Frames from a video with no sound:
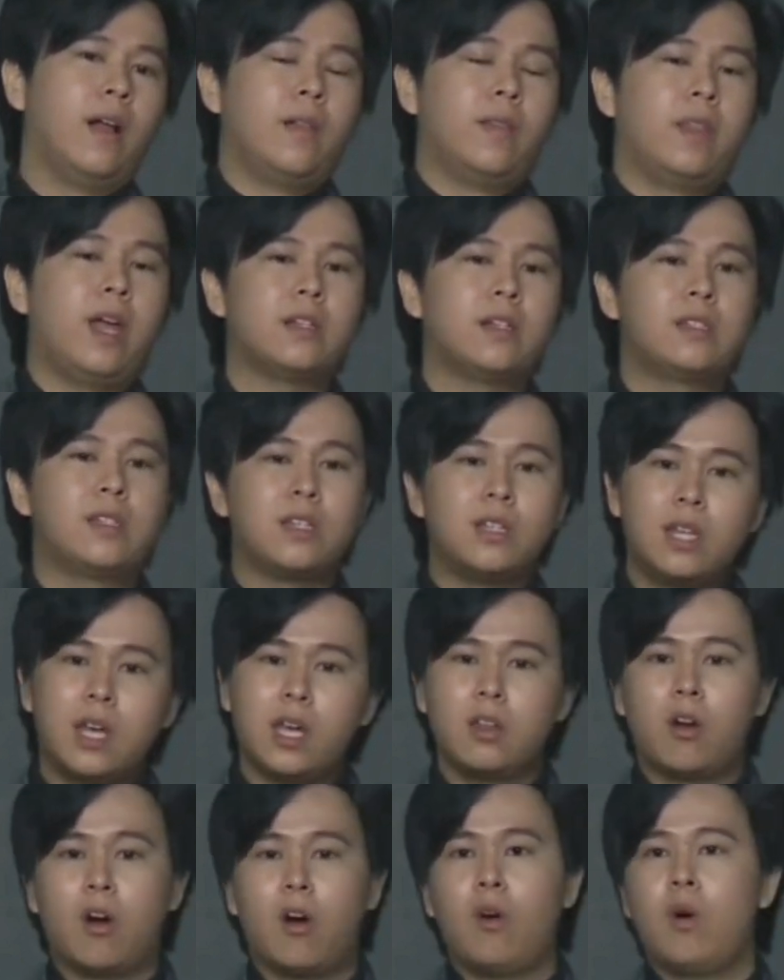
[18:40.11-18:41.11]
那今天
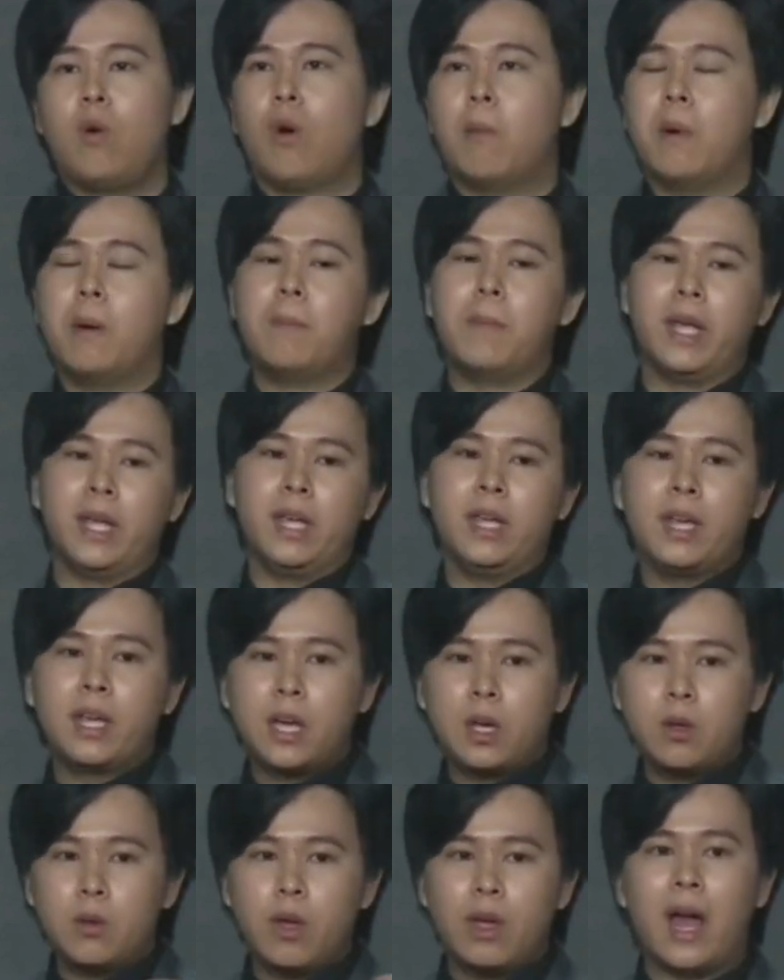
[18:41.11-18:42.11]
哦，我们每一
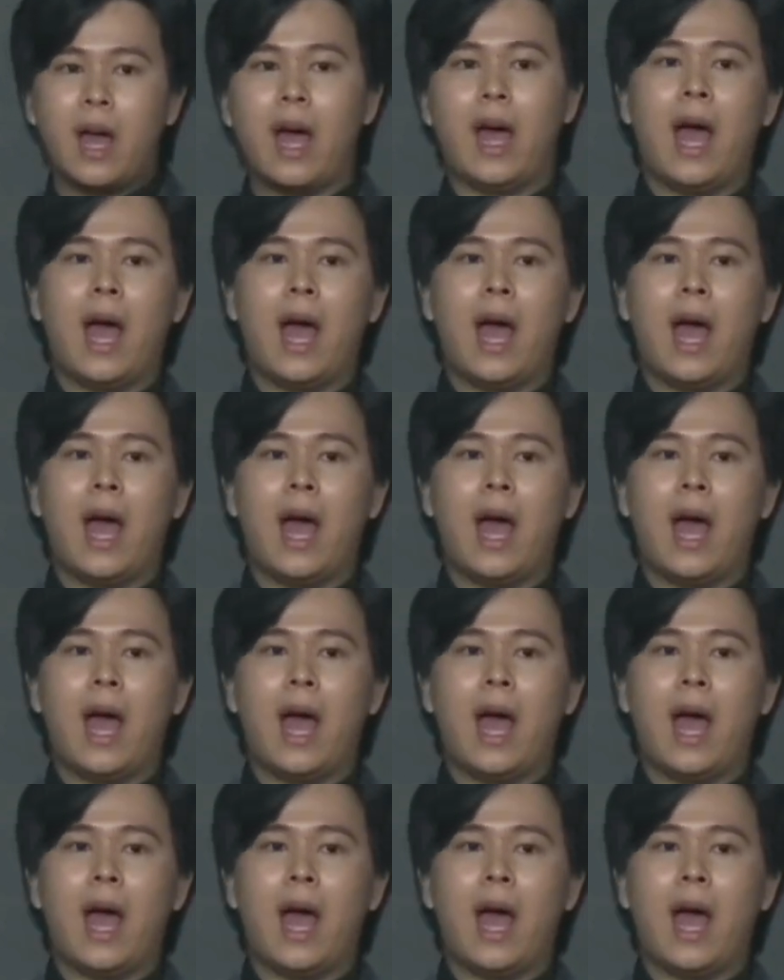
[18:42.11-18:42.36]
个月啦，